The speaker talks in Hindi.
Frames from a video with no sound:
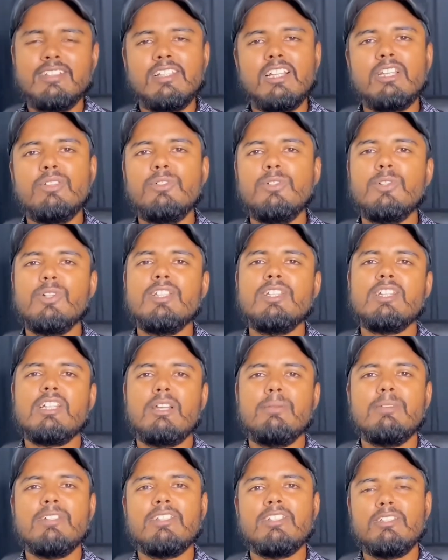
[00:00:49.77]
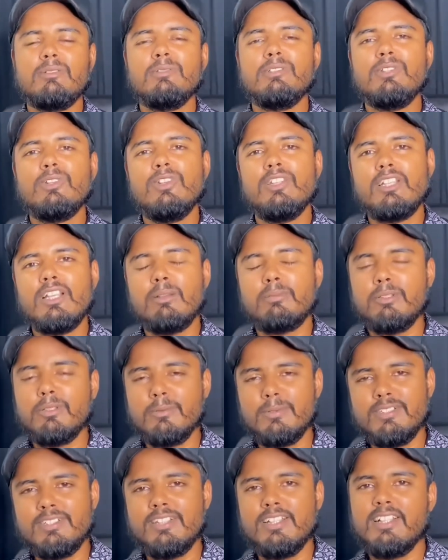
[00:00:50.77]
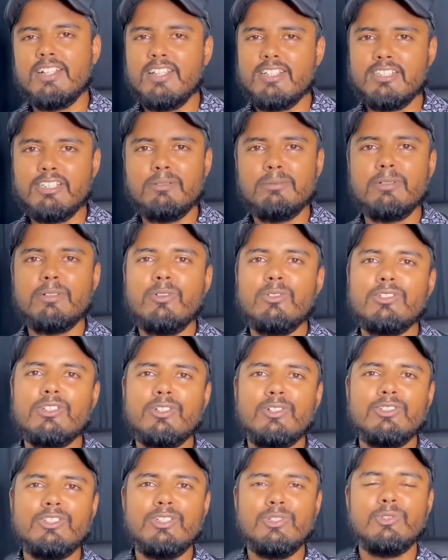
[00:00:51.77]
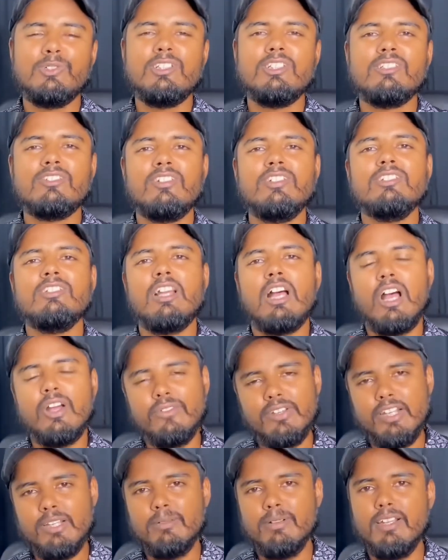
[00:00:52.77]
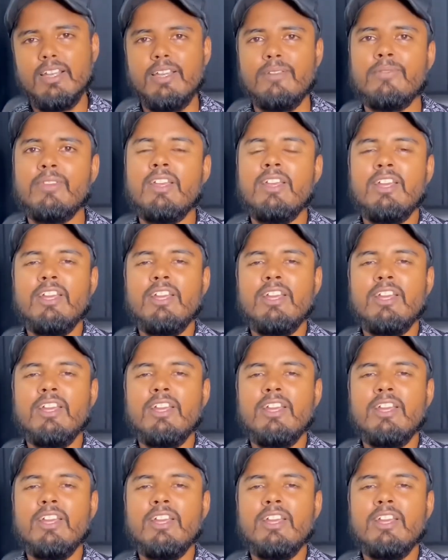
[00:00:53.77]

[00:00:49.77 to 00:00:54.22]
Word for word: साथ ही वीडियो के नीचे कमेंट सेक्शन में जरूर लिखिए आप सभी श्रेया कलेक्शन में कौन से कौन से नोट एंड कॉइन्स अवेलेबल है